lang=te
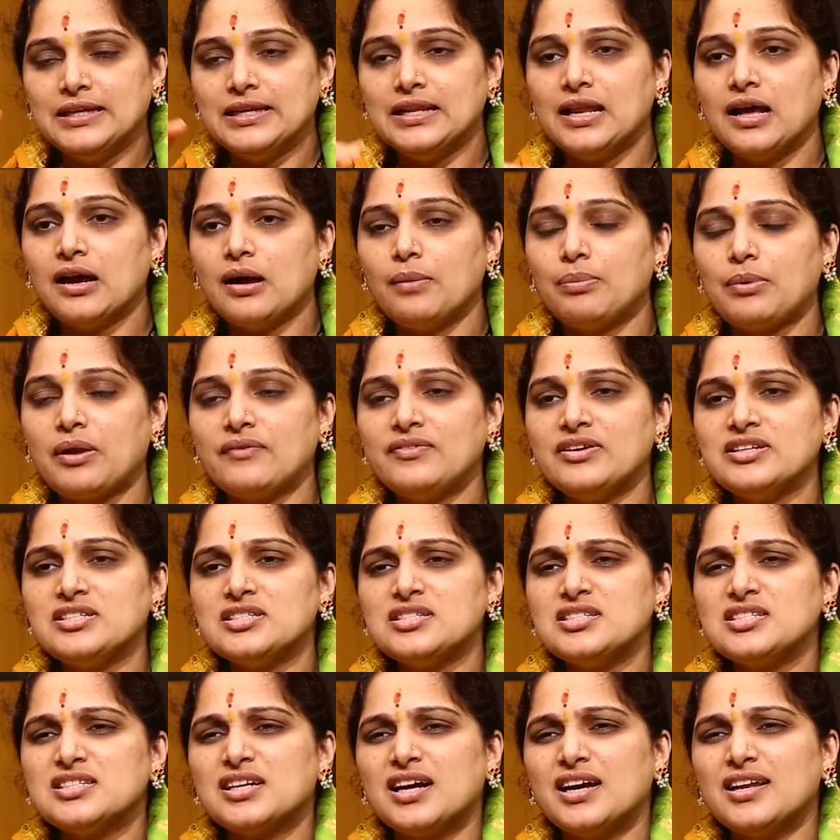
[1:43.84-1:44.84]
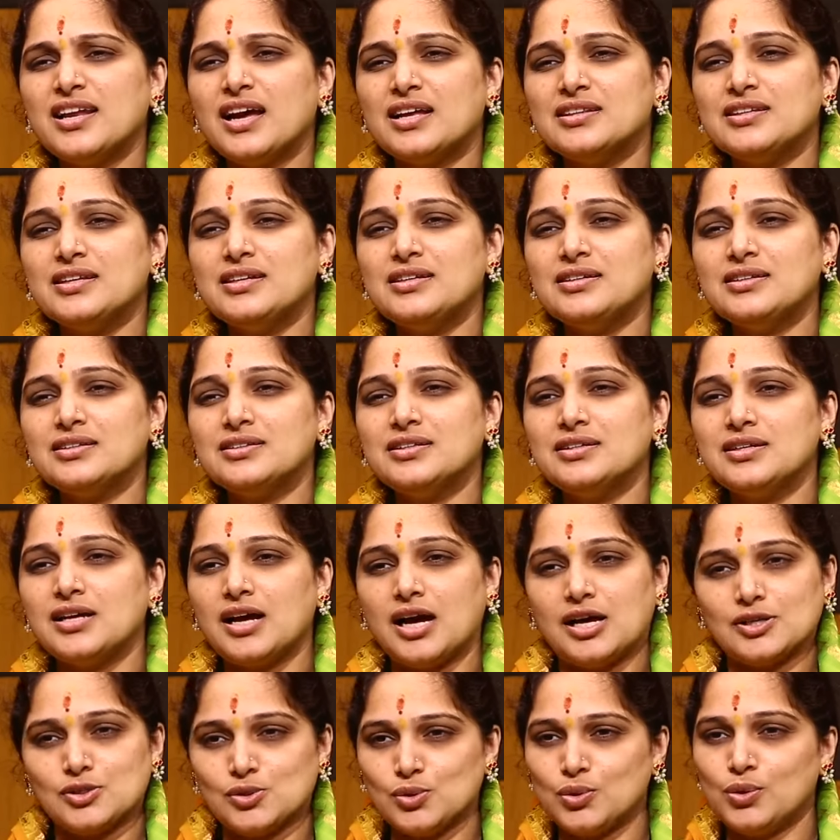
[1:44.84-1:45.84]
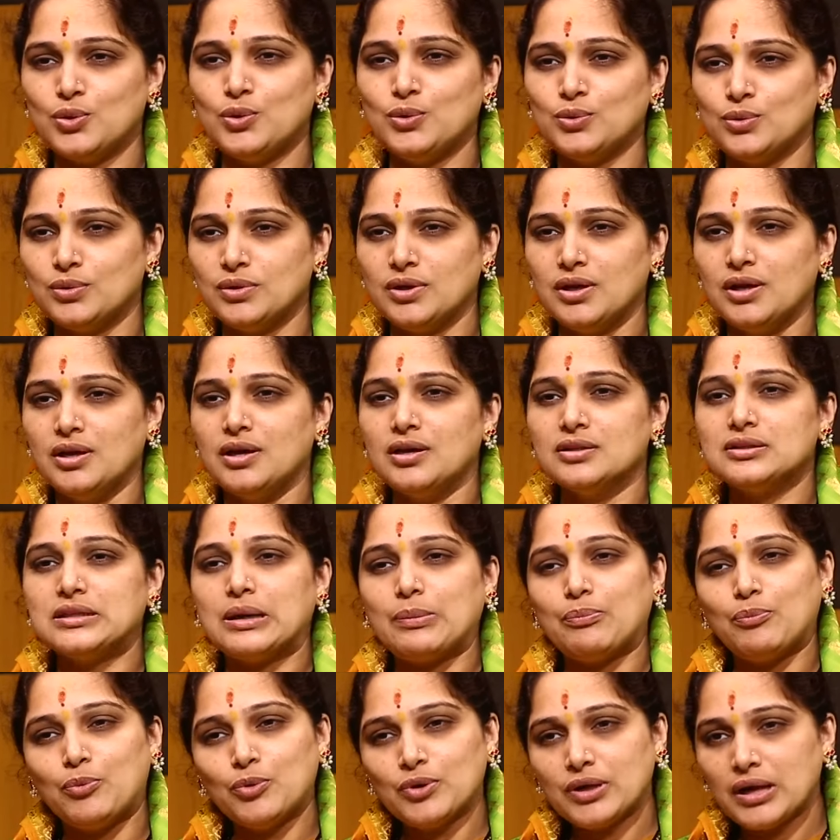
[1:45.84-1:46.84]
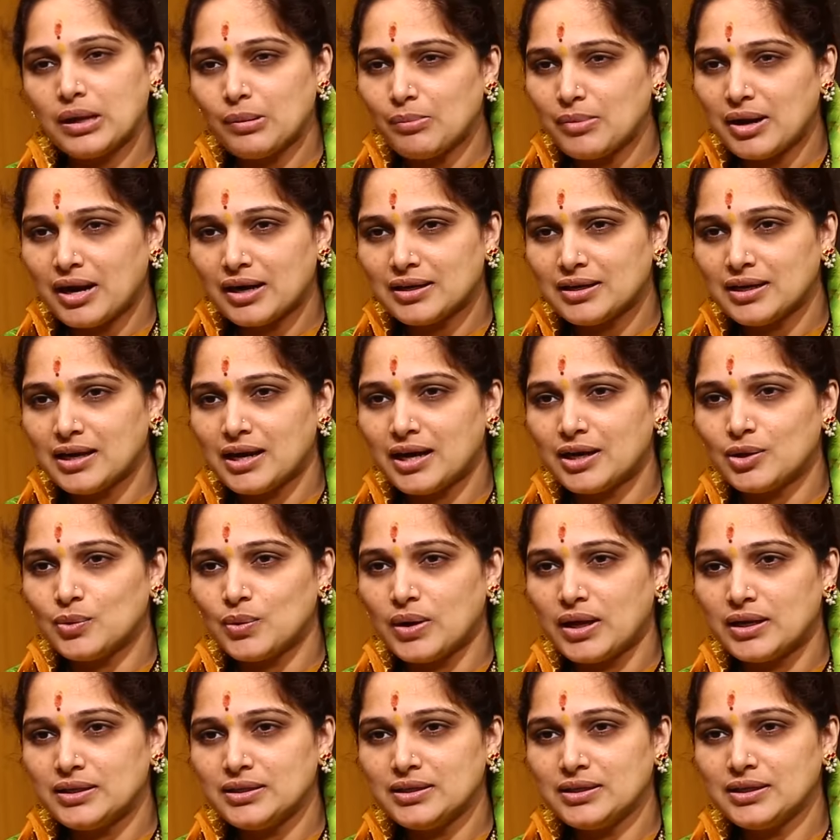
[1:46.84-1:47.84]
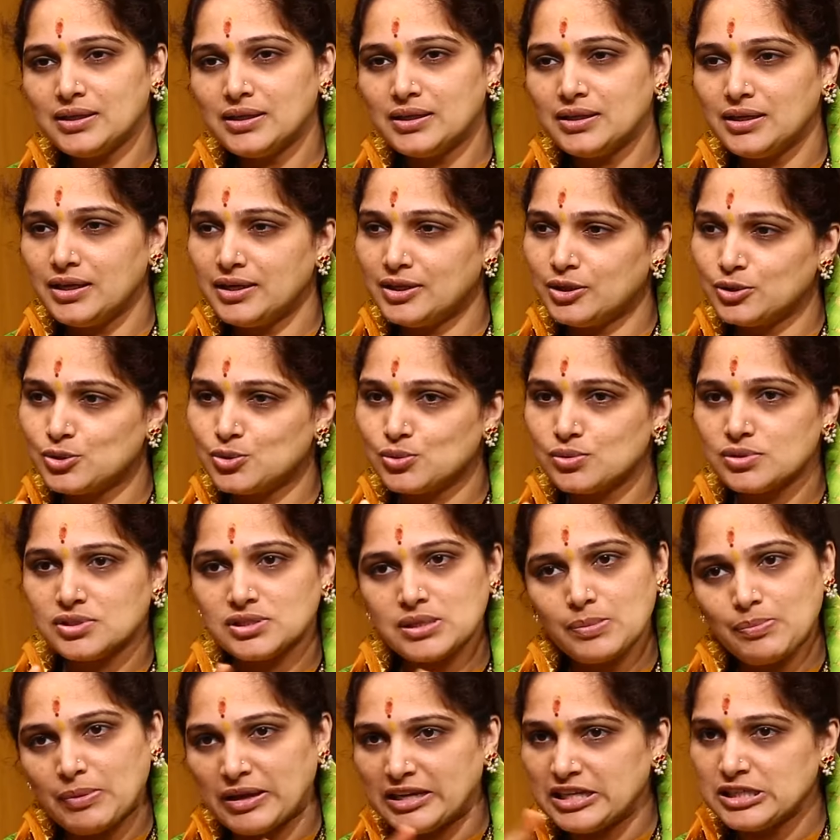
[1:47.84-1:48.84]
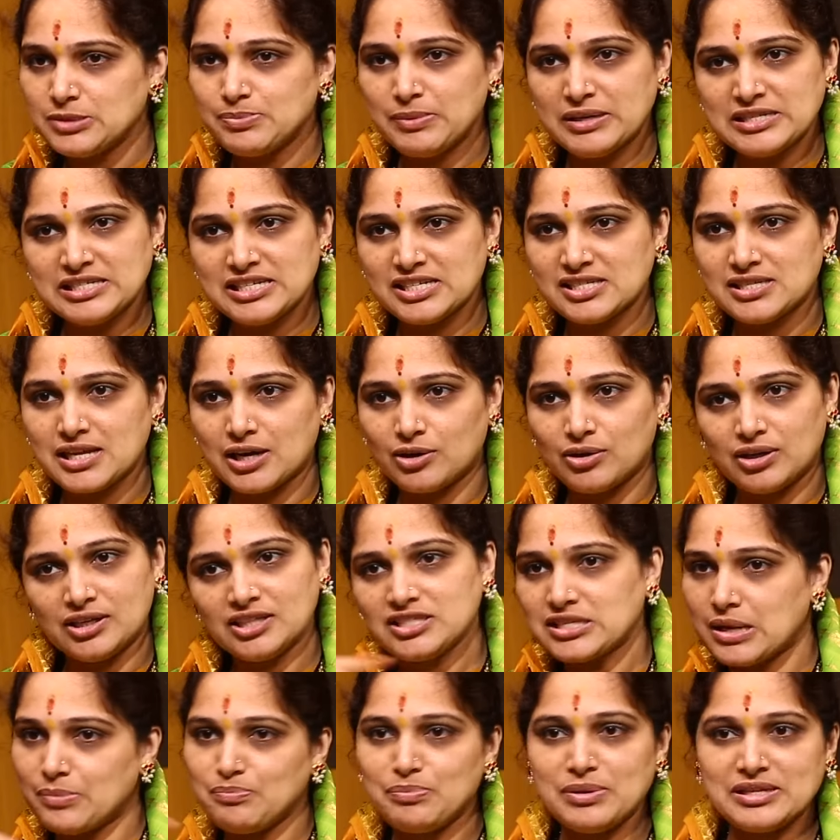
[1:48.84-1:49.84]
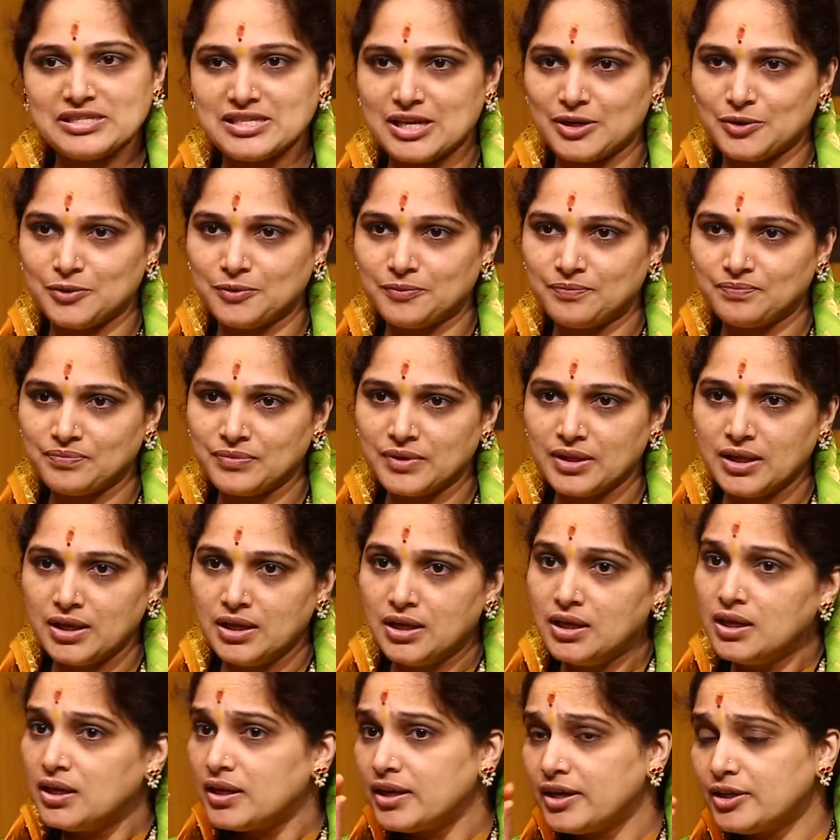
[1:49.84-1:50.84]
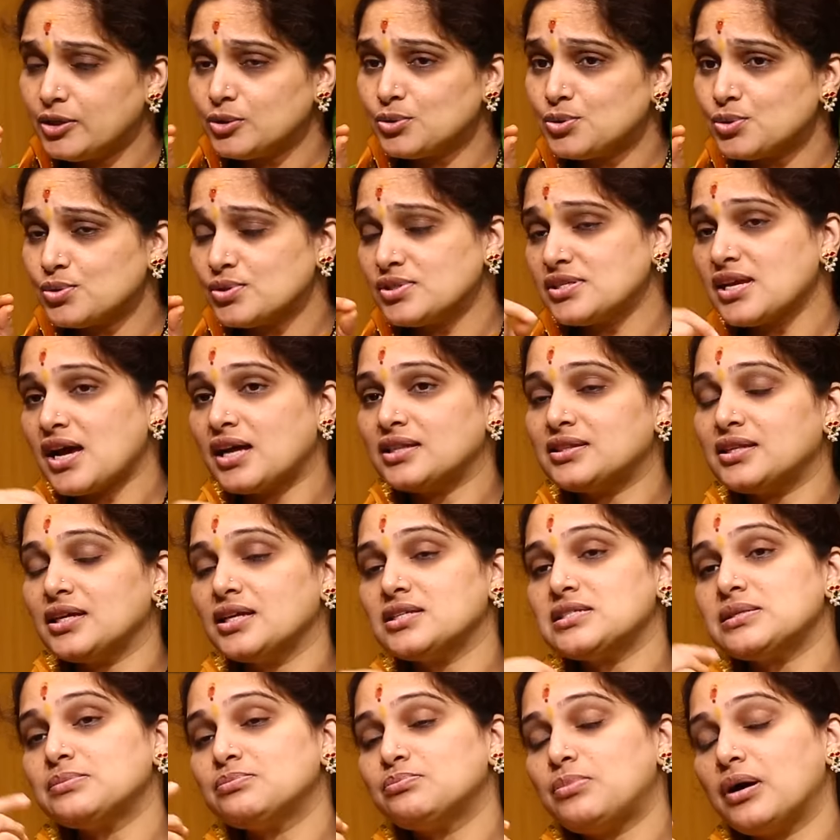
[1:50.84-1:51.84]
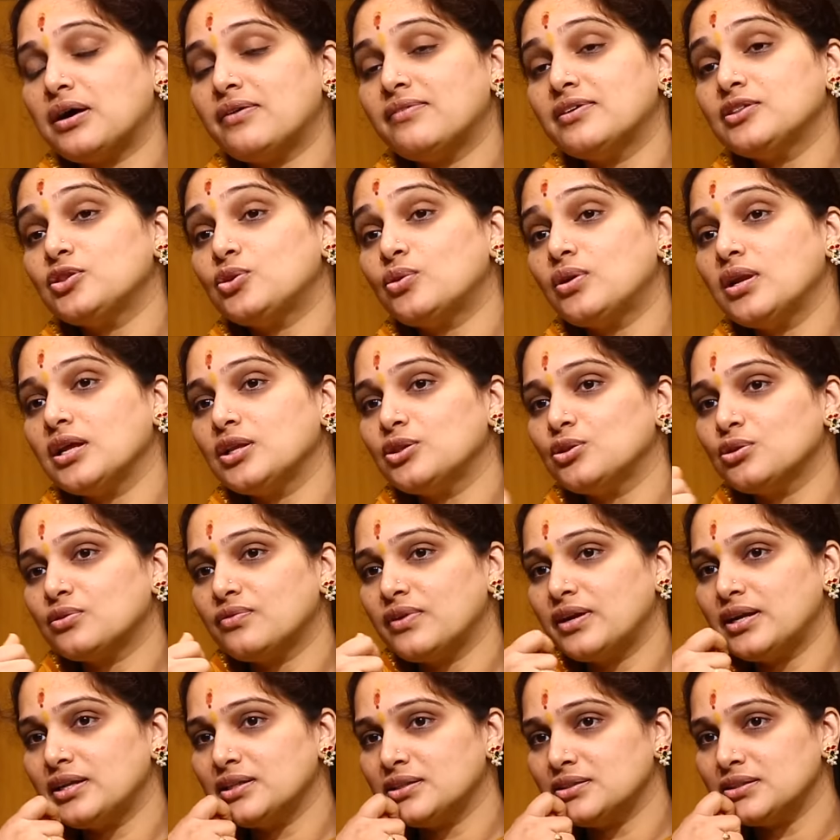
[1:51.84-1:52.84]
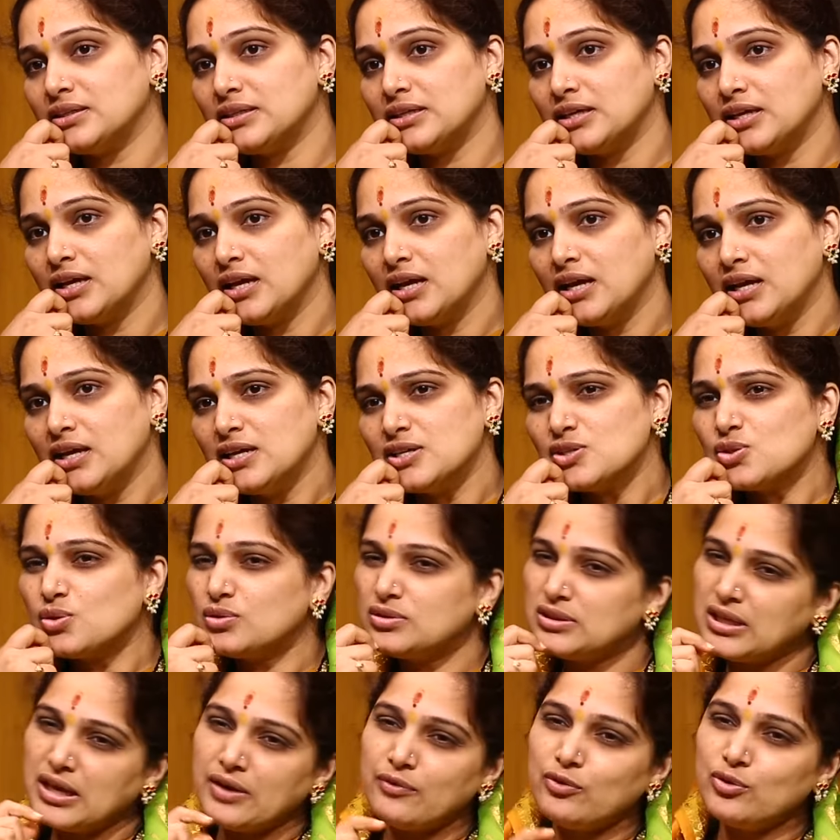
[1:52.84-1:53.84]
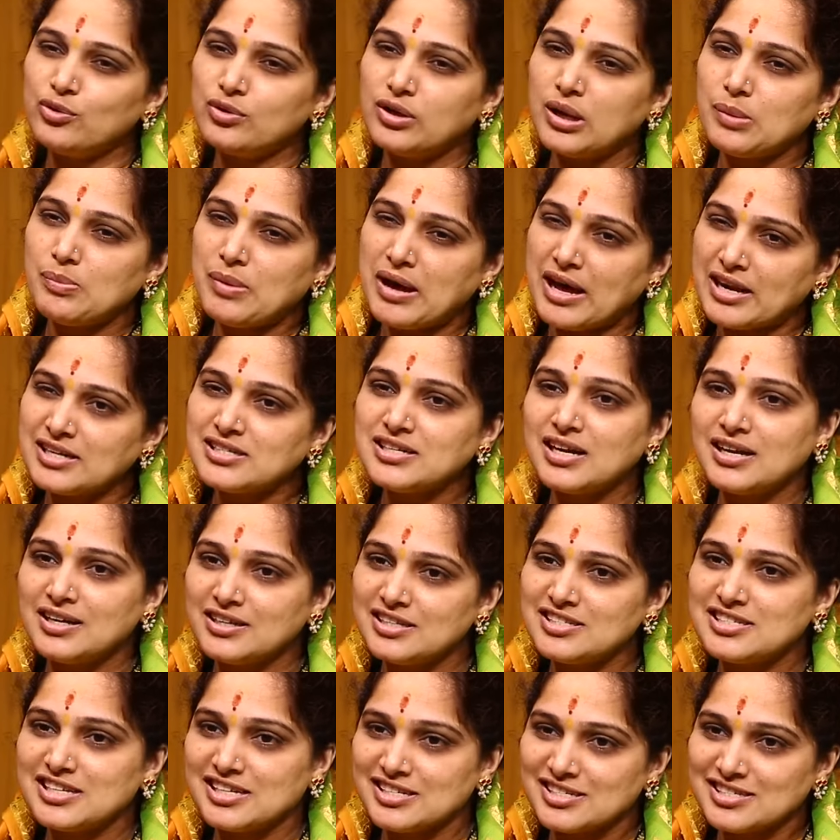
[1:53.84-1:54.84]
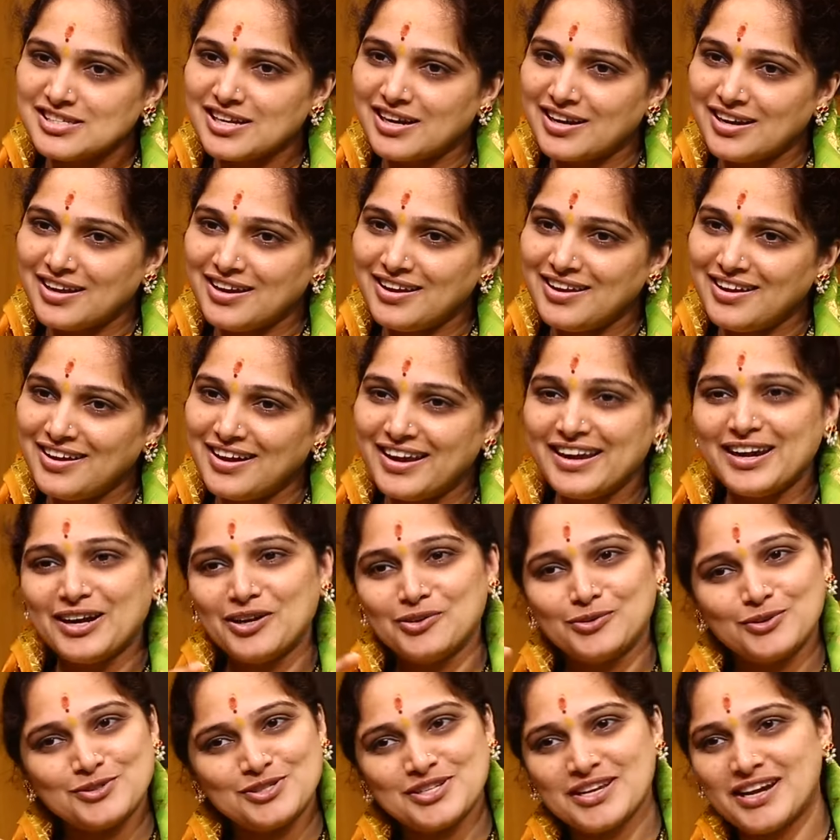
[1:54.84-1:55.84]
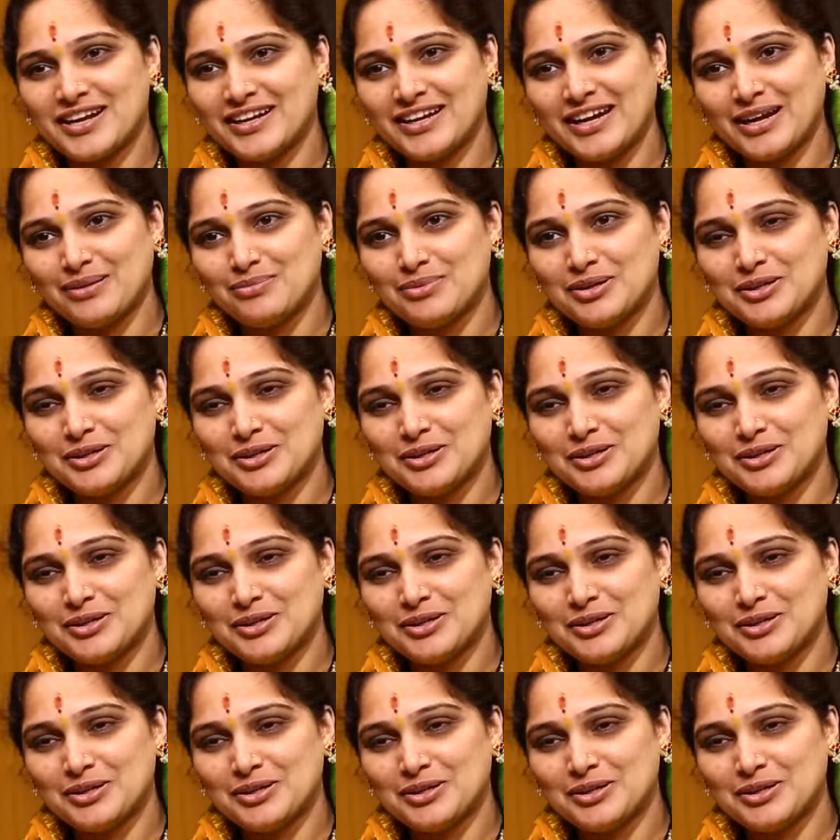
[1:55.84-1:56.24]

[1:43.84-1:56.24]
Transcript: ఇలాగ ప్రవేశించగానే అదేంటిది అసురుడు తప్పుడుగా మాట్లాడు అని ఇటు చూస్తే పనిష్మెంట్ చేశాడు అంటే చంపేశాడు ఇటు చూస్తే ఆ తేజం భగవంతుడిలో ఎందుకు వెళ్ళింది సో దేవుడు కూడా పార్షాలిటీ చేస్తాడా అని అక్కడ క్వశ్చన్ అడిగాడు